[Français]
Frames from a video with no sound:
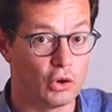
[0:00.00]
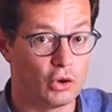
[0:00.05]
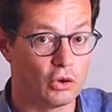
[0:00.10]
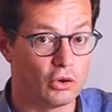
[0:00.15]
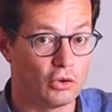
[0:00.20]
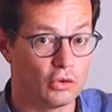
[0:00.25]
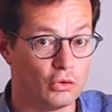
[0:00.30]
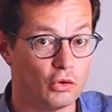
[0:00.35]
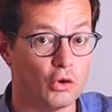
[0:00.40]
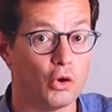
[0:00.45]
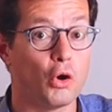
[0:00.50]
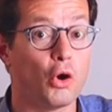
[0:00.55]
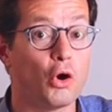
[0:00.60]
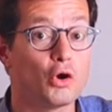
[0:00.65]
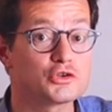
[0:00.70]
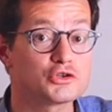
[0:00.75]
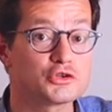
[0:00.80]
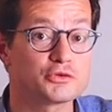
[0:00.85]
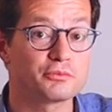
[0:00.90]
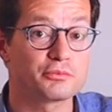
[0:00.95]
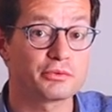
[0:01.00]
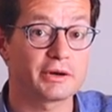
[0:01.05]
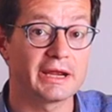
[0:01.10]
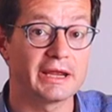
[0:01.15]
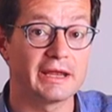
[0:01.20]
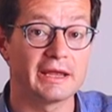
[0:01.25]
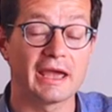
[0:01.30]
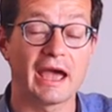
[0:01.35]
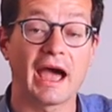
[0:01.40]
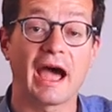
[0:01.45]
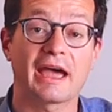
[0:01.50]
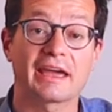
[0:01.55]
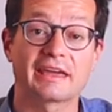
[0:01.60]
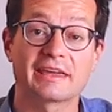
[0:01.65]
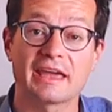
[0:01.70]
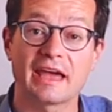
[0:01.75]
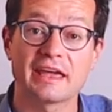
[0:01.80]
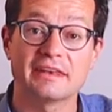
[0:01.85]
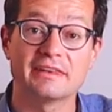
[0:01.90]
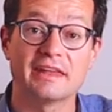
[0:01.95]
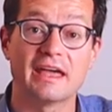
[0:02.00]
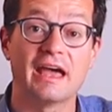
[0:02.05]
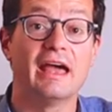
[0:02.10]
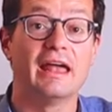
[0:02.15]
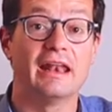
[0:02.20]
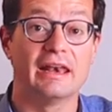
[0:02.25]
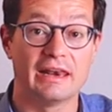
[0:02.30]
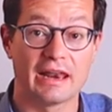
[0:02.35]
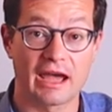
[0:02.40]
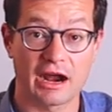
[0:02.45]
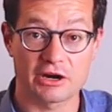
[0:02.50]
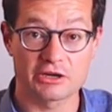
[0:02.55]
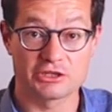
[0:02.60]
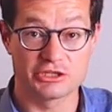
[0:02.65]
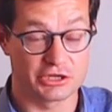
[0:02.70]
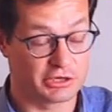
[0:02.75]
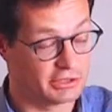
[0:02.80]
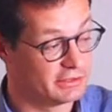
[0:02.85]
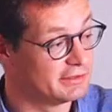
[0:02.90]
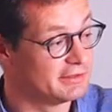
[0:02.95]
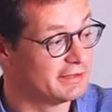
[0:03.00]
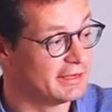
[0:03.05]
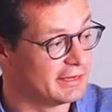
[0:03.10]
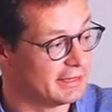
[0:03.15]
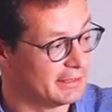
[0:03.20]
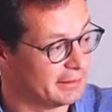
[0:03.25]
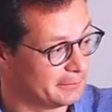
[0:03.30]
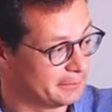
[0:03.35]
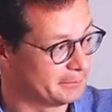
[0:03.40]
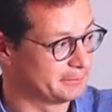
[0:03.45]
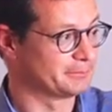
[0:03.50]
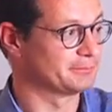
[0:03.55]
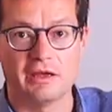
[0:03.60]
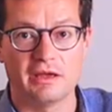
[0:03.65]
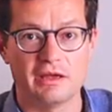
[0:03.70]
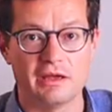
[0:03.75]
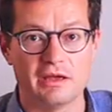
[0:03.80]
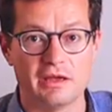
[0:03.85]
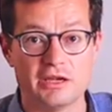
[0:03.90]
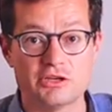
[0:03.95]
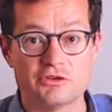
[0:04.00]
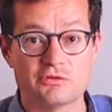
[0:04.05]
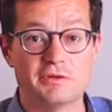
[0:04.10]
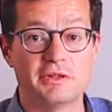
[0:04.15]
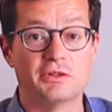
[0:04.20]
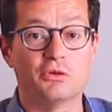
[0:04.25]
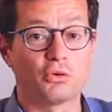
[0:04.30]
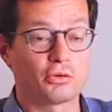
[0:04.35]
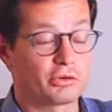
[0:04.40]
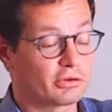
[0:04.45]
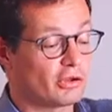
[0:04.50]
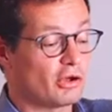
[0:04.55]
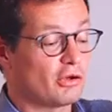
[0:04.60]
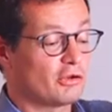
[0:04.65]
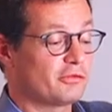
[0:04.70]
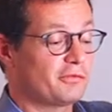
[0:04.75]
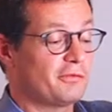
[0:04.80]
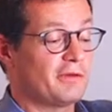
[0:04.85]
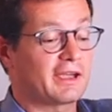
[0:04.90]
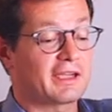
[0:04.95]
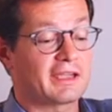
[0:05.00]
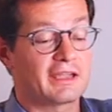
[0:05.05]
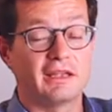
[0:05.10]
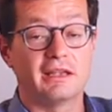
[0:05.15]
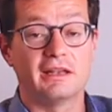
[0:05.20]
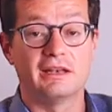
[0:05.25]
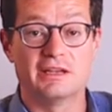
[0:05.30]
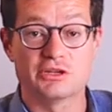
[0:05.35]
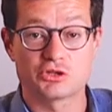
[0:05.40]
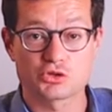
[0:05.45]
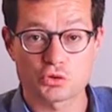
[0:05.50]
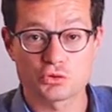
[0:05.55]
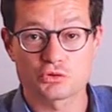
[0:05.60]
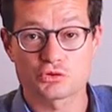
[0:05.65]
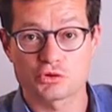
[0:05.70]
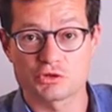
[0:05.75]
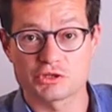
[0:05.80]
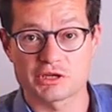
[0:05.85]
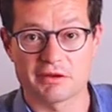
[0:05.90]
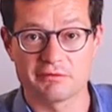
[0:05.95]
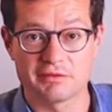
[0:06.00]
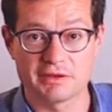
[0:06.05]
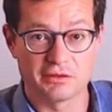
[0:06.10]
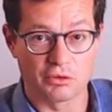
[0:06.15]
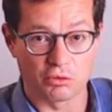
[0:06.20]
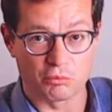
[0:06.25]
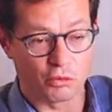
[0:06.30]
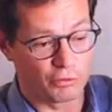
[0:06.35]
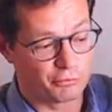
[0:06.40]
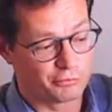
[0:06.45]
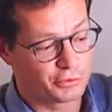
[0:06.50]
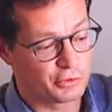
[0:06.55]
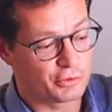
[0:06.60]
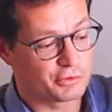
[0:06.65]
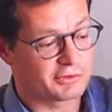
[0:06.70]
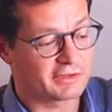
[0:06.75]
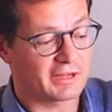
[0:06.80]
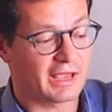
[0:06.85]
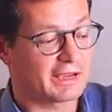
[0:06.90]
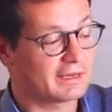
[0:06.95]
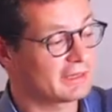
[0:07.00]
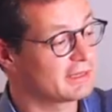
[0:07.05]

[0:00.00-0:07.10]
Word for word: Seulement, je ne l'avais pas encore bien utilisé. Et après l'avoir essayé juste quelques heures, il s'est avéré que c'était une